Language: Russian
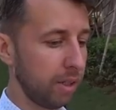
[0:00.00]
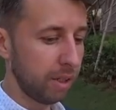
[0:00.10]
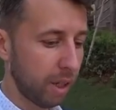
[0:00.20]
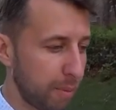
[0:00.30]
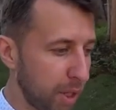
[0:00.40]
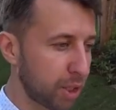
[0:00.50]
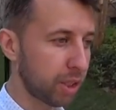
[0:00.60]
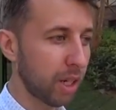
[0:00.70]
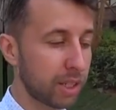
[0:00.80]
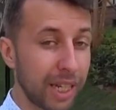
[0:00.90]
и опять же
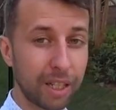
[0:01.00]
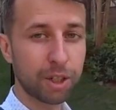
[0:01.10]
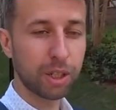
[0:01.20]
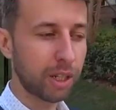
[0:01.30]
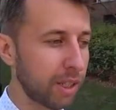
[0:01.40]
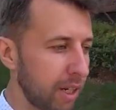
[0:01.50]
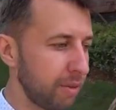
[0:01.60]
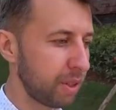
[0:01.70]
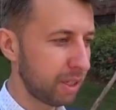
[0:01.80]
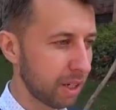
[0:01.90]
за, за ночь закатали
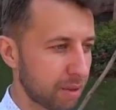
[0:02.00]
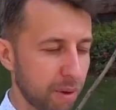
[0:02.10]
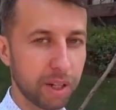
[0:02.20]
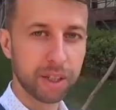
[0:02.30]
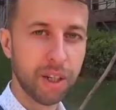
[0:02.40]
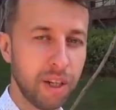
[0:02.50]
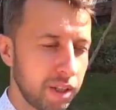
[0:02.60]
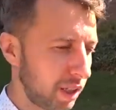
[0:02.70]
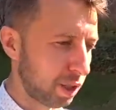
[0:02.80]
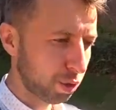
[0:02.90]
везде асфальт.
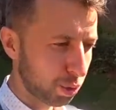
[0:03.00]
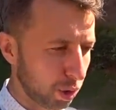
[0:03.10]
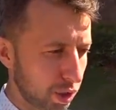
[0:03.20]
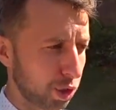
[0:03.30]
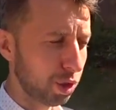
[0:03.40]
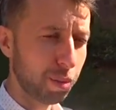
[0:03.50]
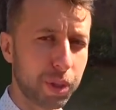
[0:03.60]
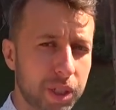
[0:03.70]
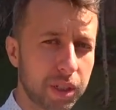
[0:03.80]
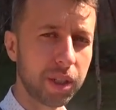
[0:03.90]
Так что все достаточно
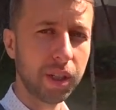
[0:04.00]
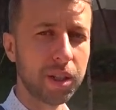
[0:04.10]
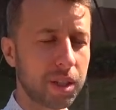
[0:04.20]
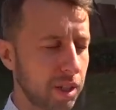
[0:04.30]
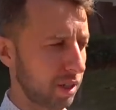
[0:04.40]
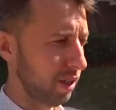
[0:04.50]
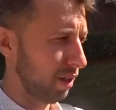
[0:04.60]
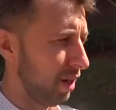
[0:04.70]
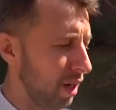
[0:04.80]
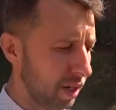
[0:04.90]
быстро
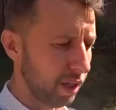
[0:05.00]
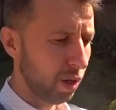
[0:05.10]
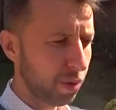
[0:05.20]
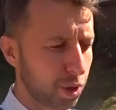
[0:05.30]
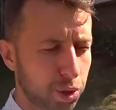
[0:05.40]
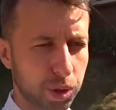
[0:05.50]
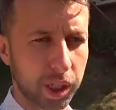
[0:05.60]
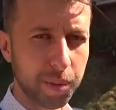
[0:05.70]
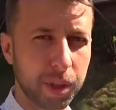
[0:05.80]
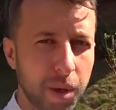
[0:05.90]
делается. Я уверен, что
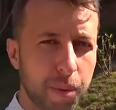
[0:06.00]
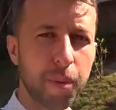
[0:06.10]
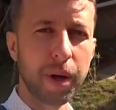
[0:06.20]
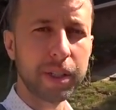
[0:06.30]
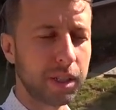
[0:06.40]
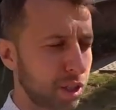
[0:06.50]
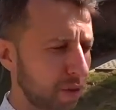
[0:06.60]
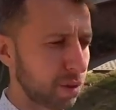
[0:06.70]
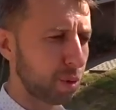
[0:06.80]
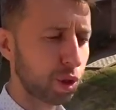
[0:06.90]
такими темпами они даже,
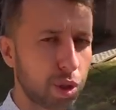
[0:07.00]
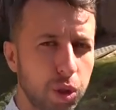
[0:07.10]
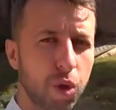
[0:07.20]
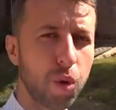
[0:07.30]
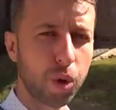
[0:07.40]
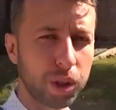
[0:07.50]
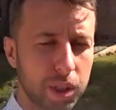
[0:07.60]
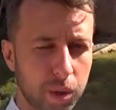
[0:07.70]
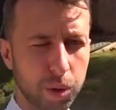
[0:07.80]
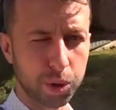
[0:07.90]
возможно, до Нового года
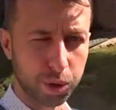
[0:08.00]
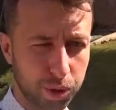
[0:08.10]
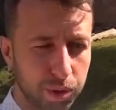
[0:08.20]
закончат.